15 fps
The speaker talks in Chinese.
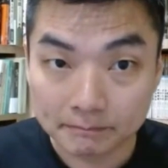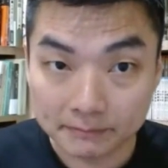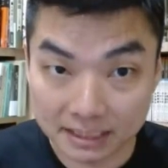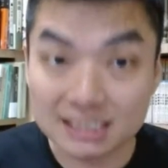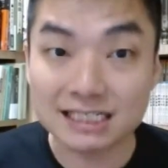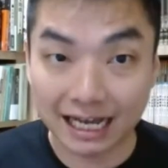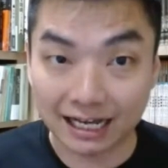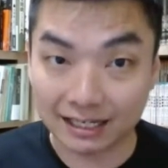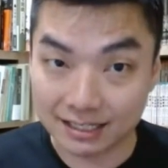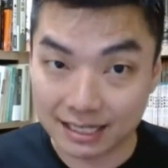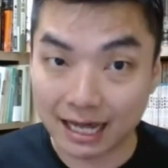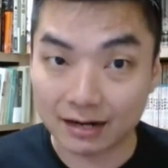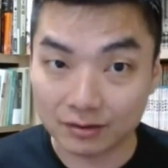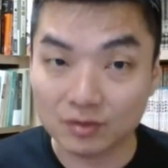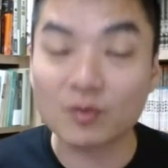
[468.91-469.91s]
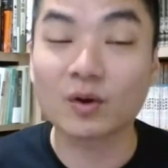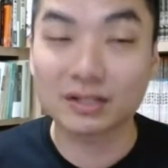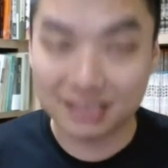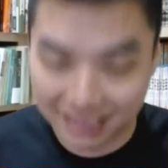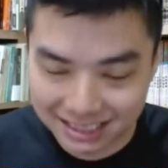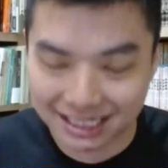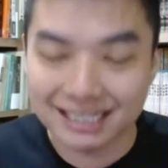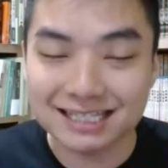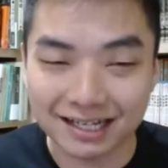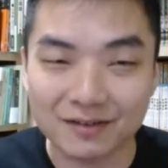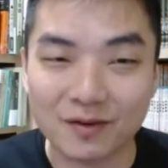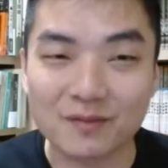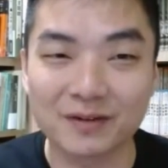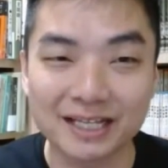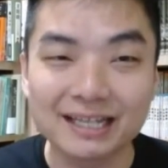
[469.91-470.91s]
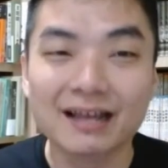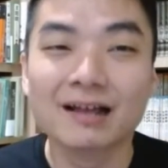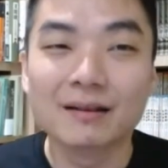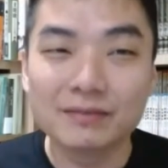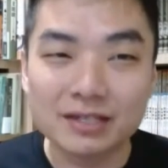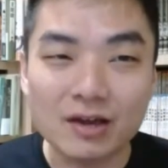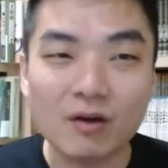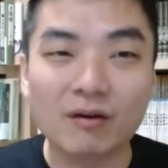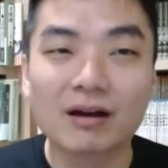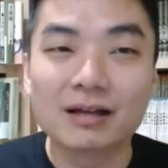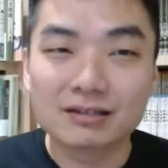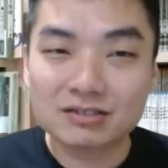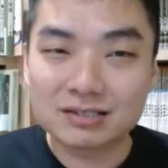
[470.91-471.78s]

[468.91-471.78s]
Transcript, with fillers: 你想一下，如果真的我们用